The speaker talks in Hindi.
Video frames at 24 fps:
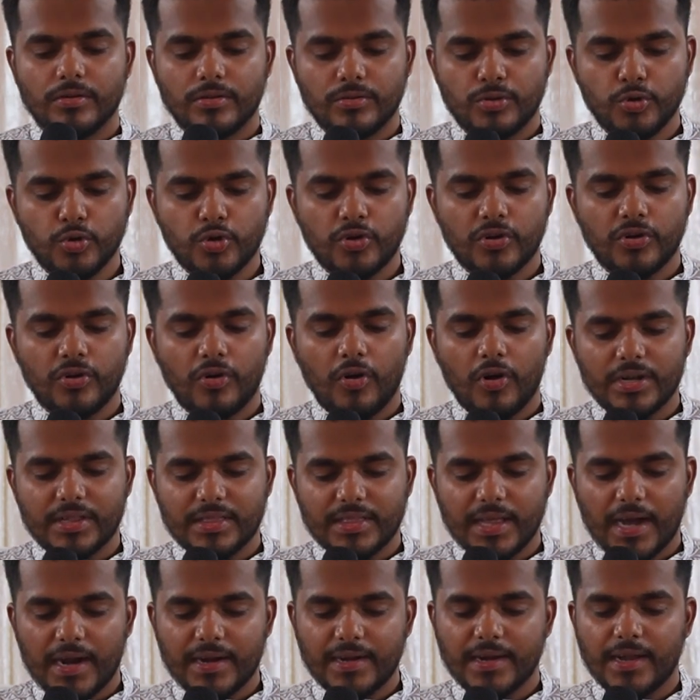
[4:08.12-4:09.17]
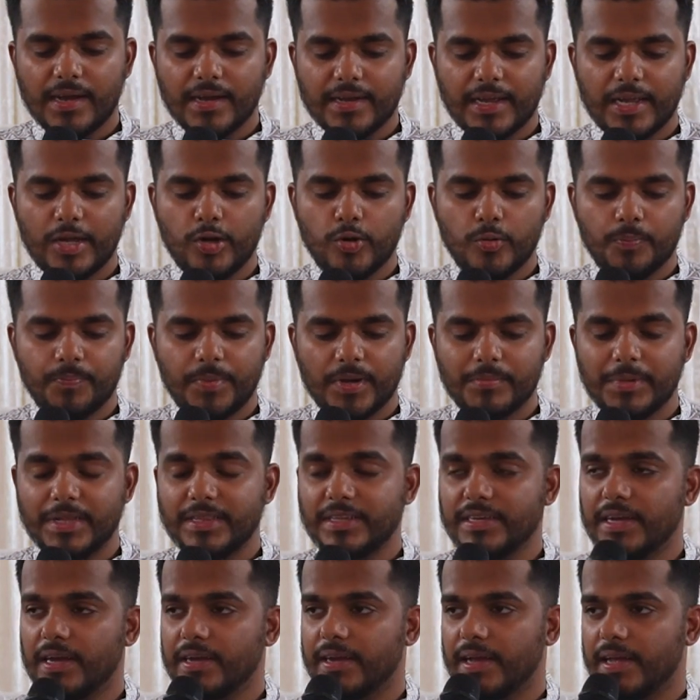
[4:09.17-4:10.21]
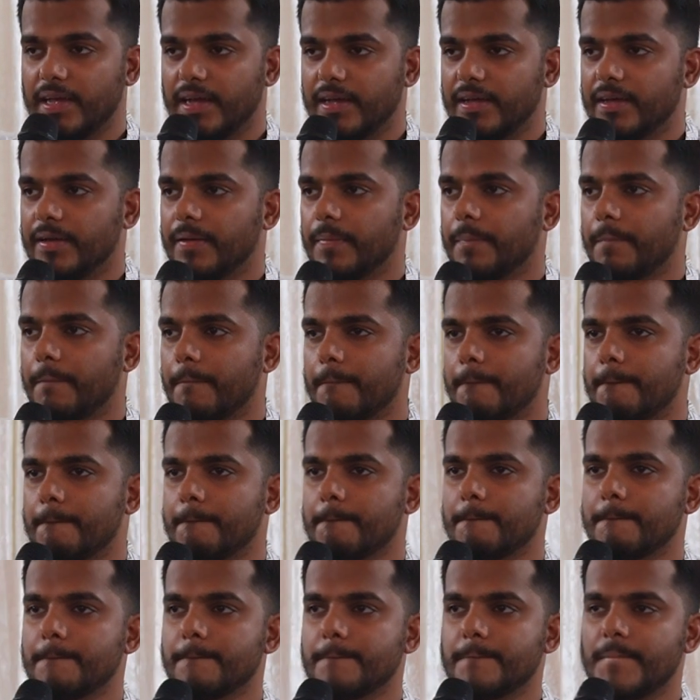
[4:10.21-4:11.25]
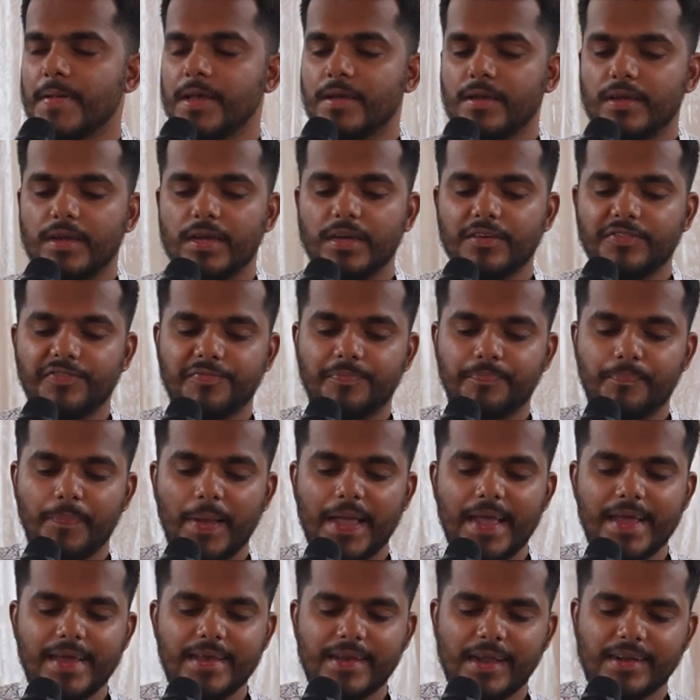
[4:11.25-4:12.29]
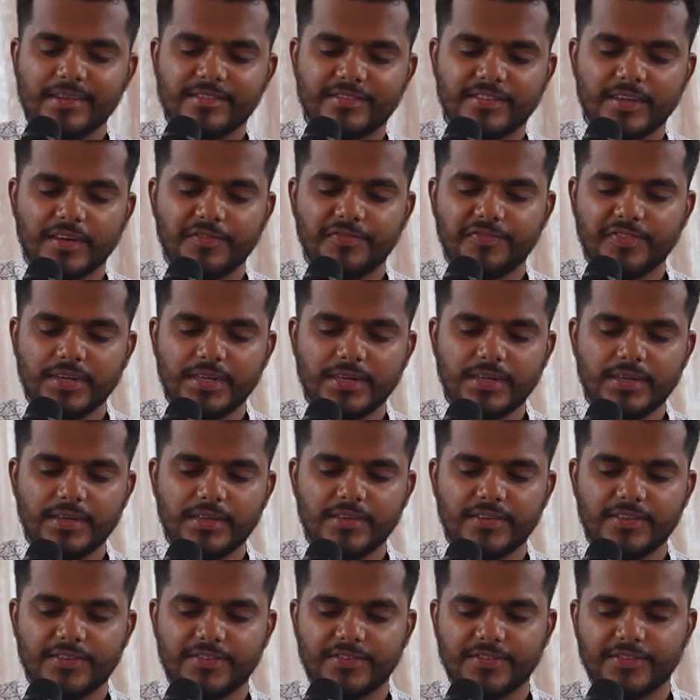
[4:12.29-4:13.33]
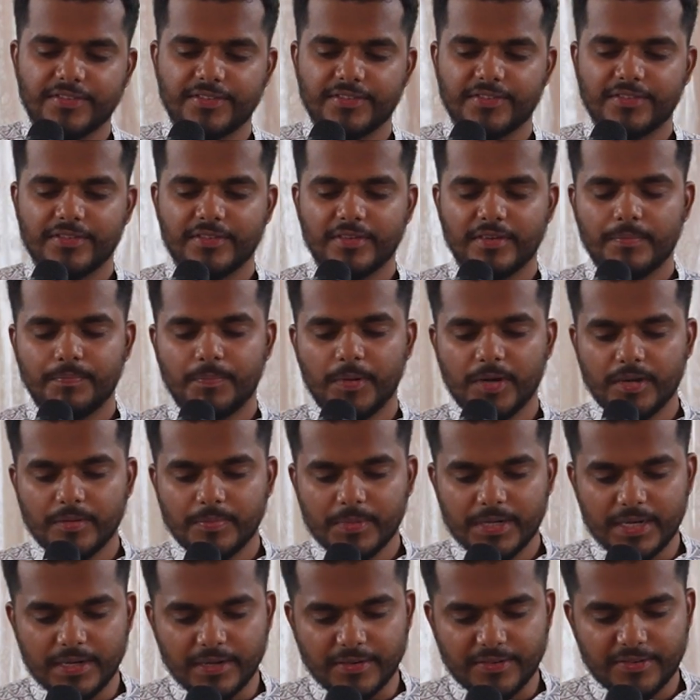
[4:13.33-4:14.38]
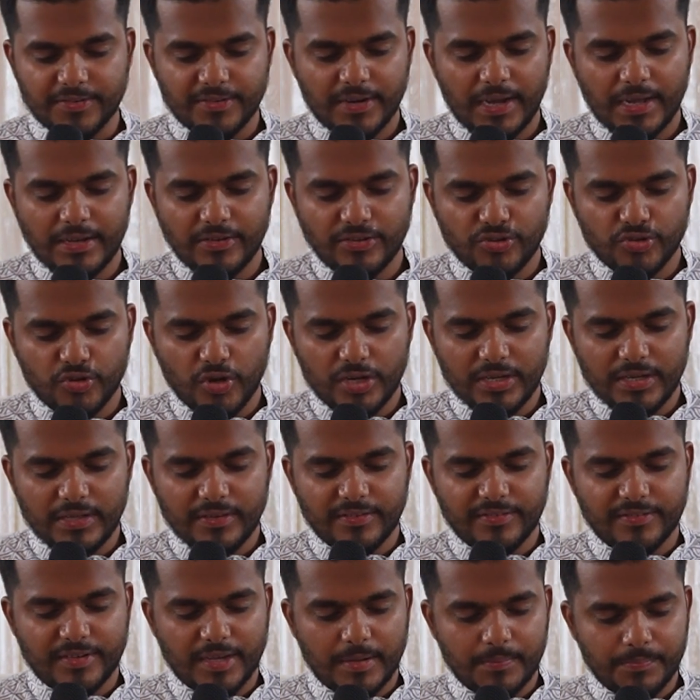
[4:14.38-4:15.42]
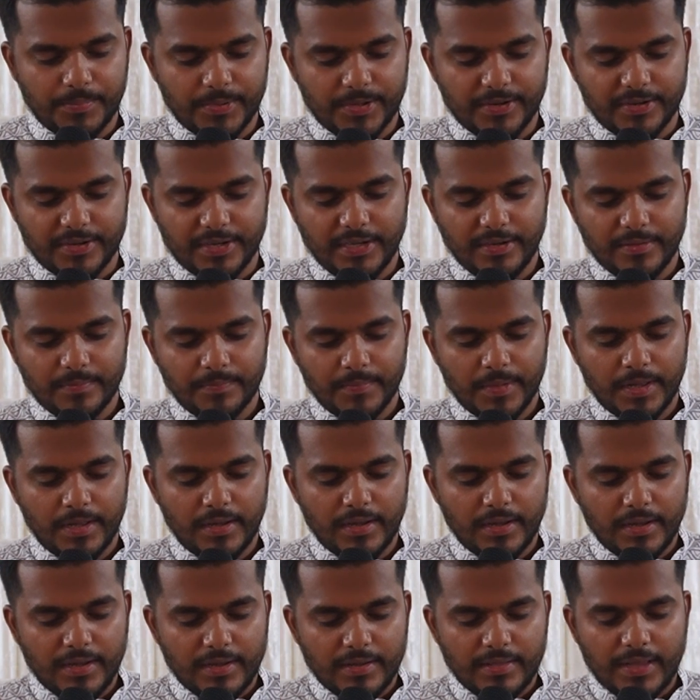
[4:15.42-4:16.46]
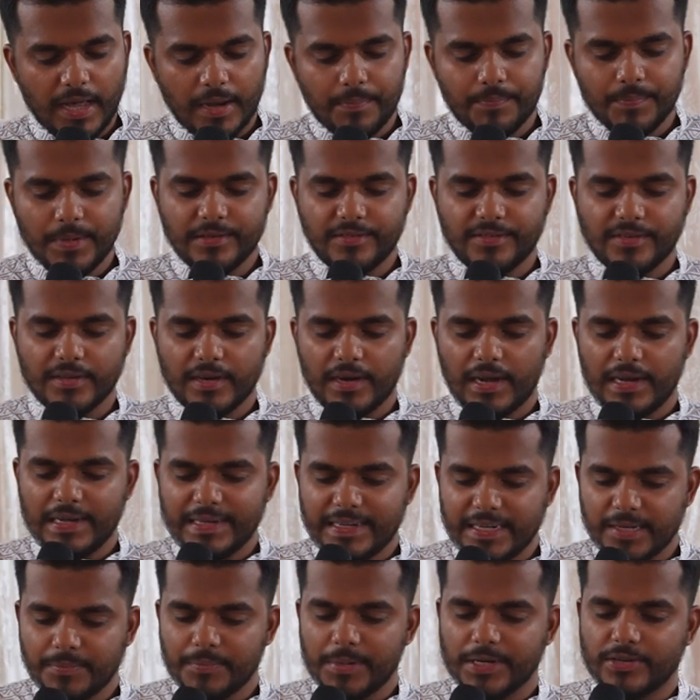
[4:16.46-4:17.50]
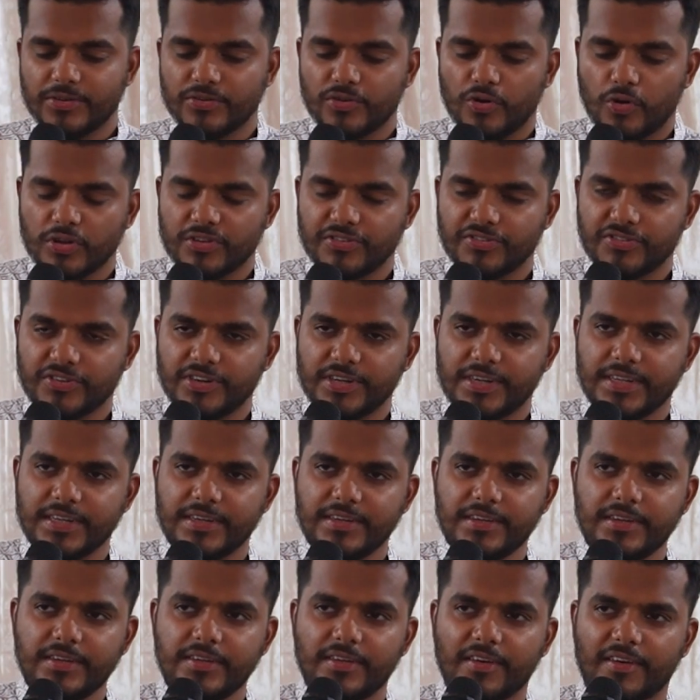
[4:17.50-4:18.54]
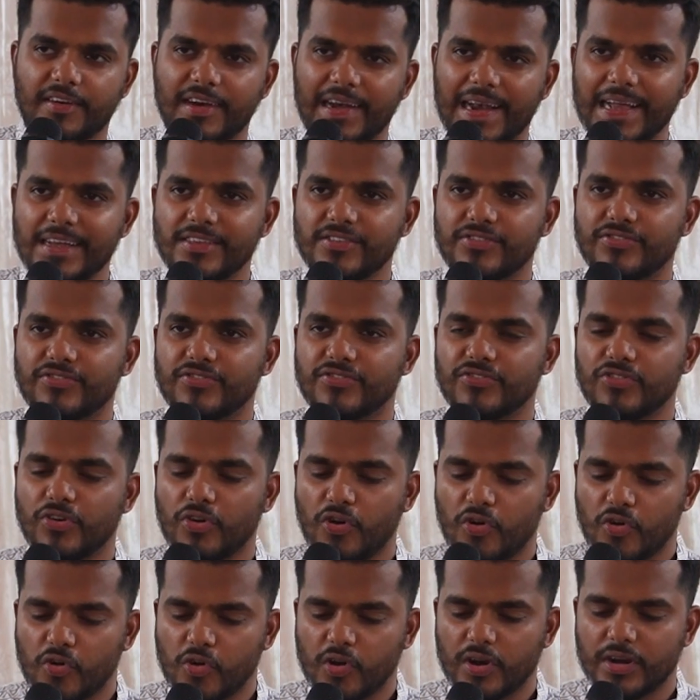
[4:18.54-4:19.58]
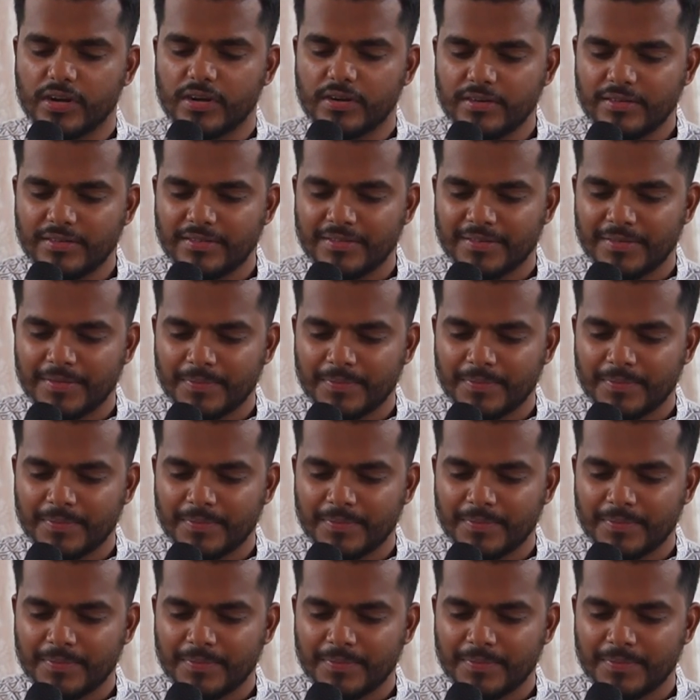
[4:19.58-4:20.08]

दुख और ताड़ना के ऊपर में दिया गया है इफ पेन एंड सफरिंग इज परमानेंट एंड जॉय इज टेम्पररी दैट मीन्स द अल्टीमेट ऑथोरिटी रिलाइज ऑन